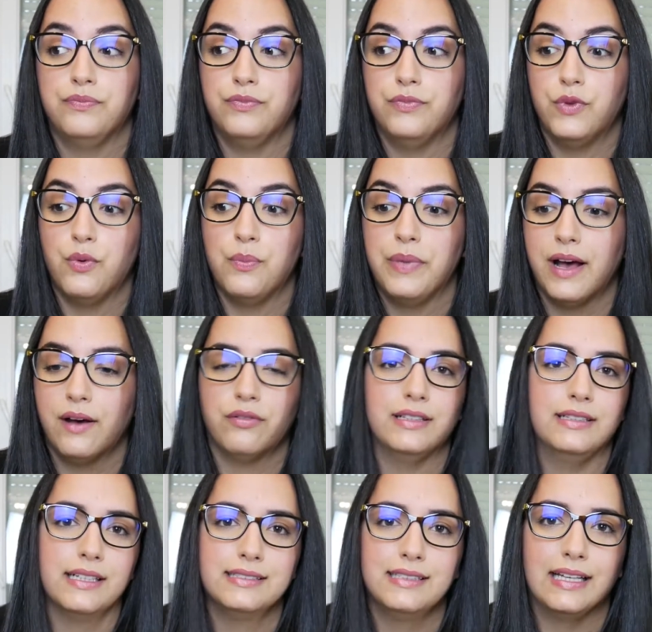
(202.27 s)
de par on va
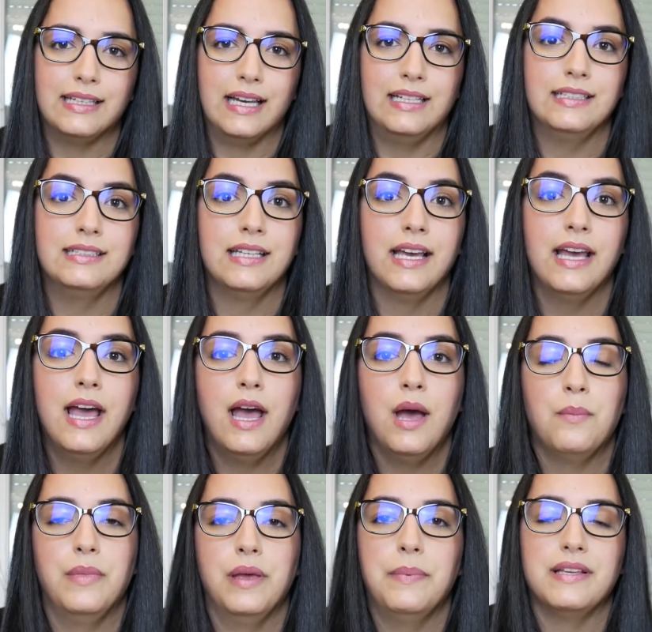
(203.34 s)
dire sa qualité
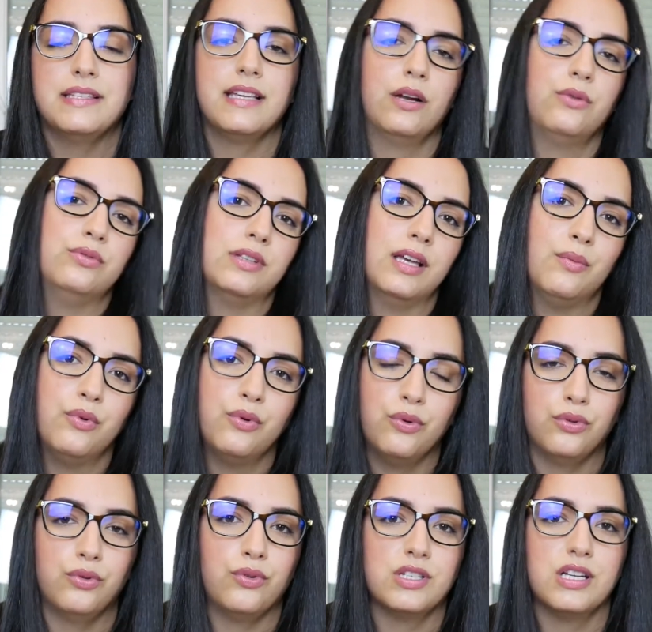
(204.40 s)
mais parce qu'elle coûtait
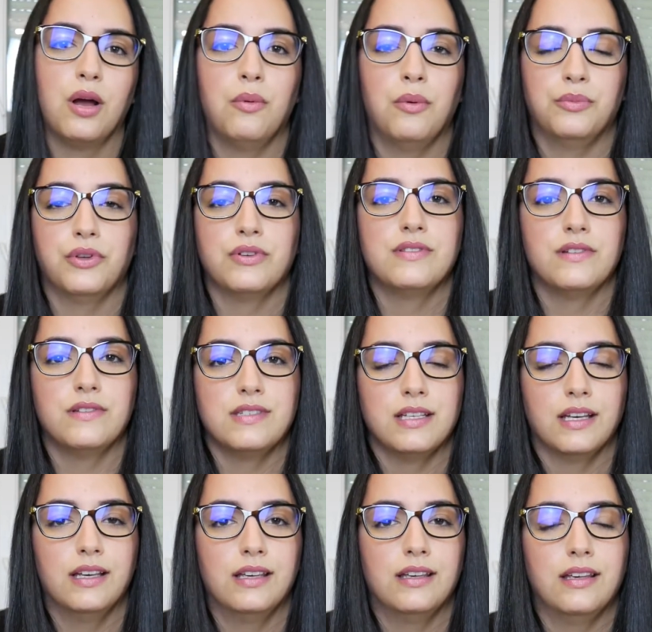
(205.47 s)
beaucoup trop cher en même temps c'est une
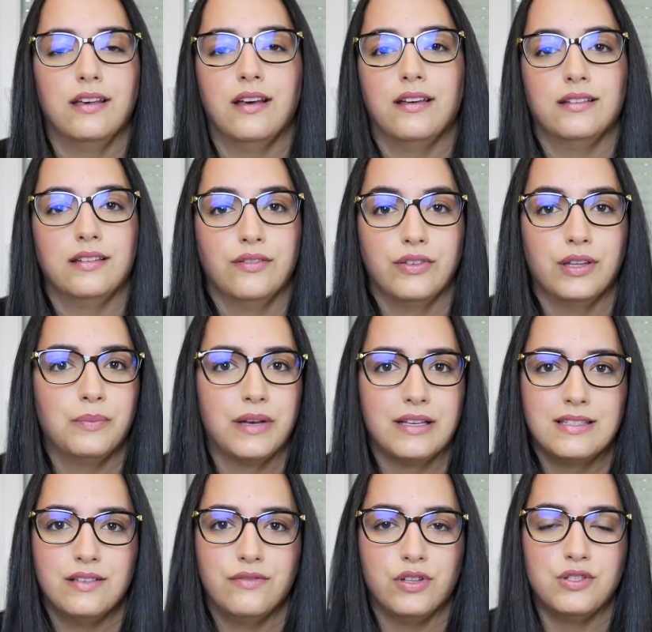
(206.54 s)
série qui a été faite par
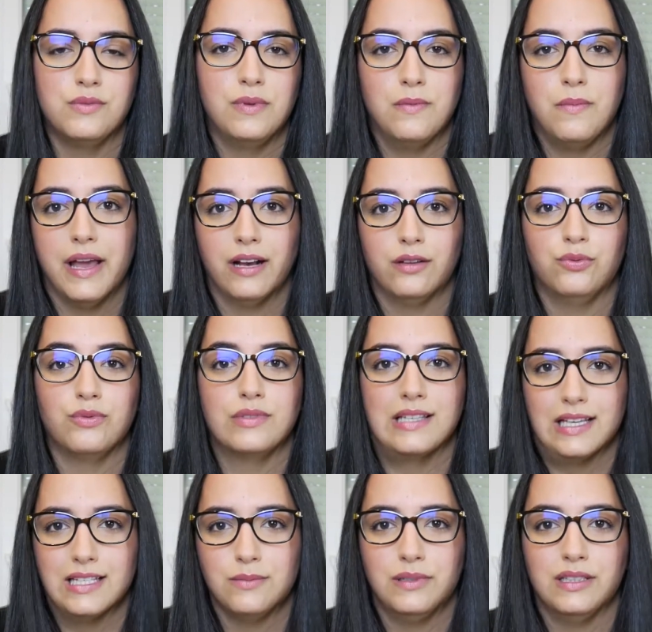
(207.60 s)
Steven Spielberg donc ça
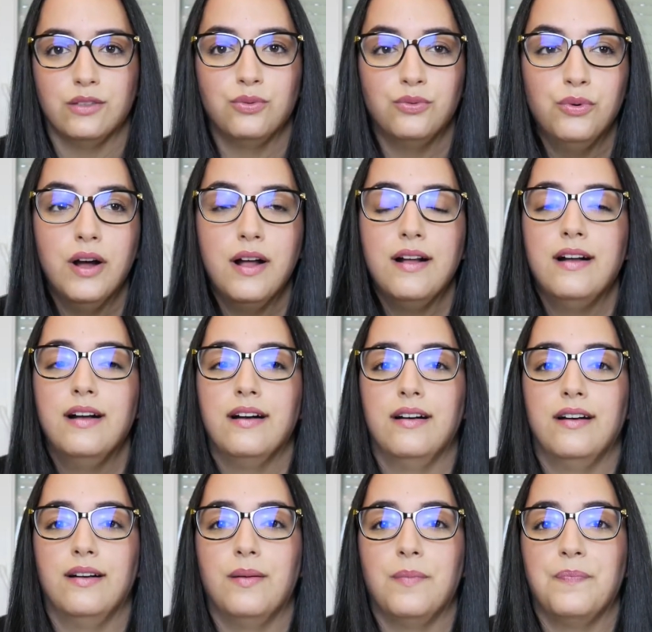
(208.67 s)
explique tout
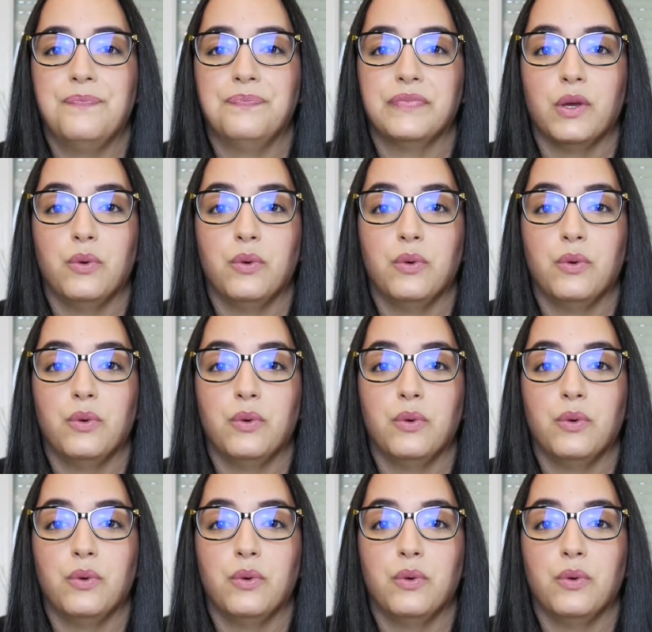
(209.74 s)
euh,